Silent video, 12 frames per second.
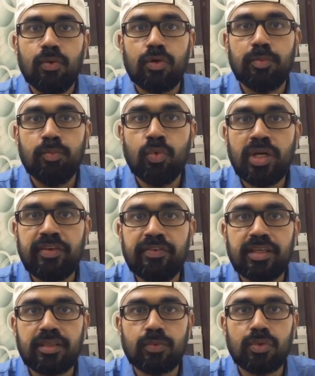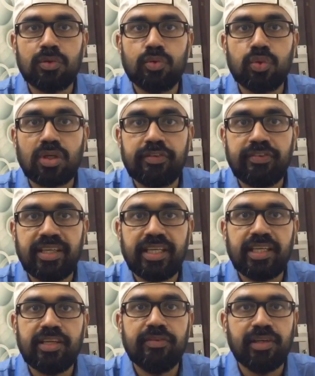ஒரு முனிவர் ஒரு துறவி
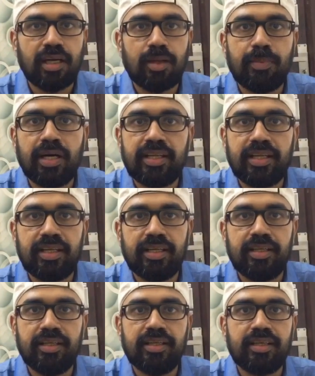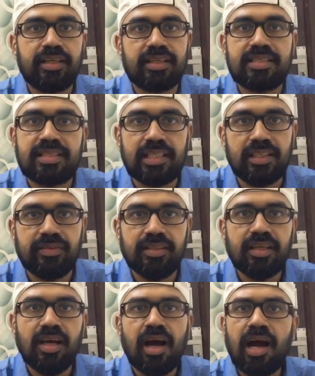இவங்கள மாதிரி இருக்கிற ஸ்கில்
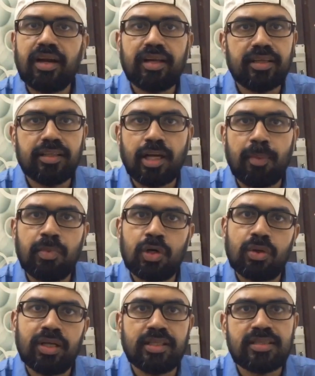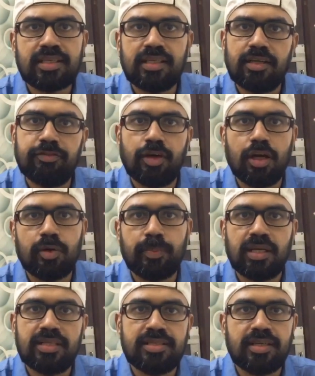இது ஆனால் இதை நம்ம கூட இந்த ஸ்கில்லை ஃபாலோ
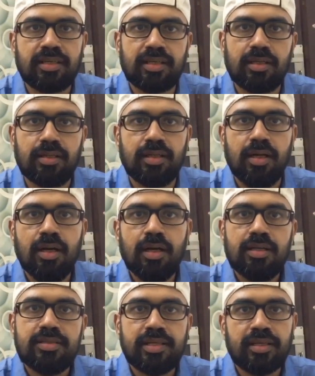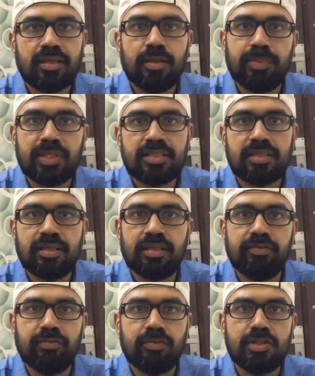பண்ணலாம் ஜென்ரல் ஜென்ரல் பர்சன்
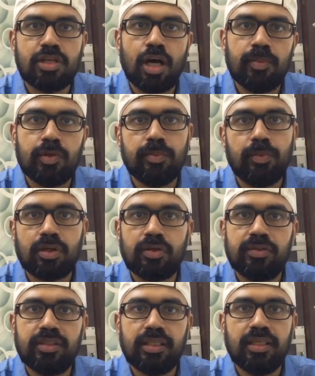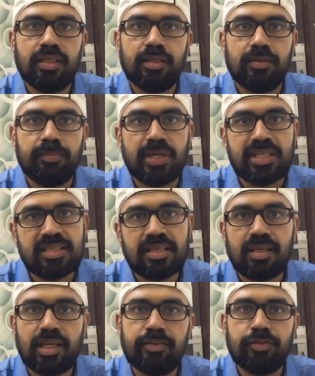ஜாபுக்கு போகிறவங்க
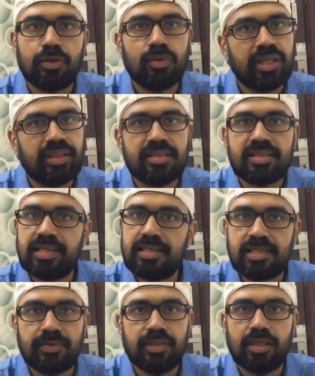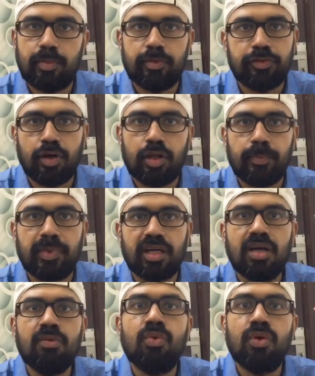பர்சனல் லைஃப்பில் கூட இந்த ஸ்கில்ஸை வந்து நம்ம ஃபாலோ
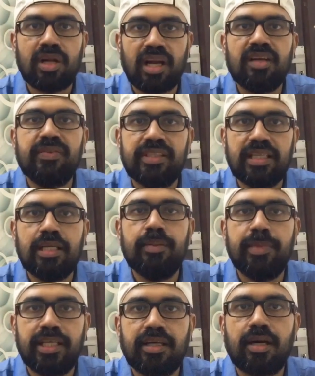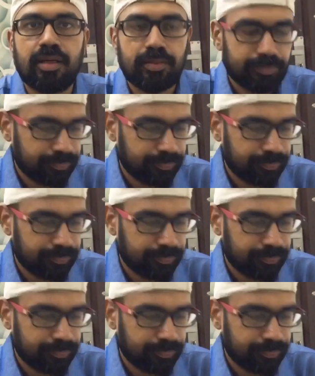பண்ணலாம் ஓரளவுக்கு லிமிட்டடாக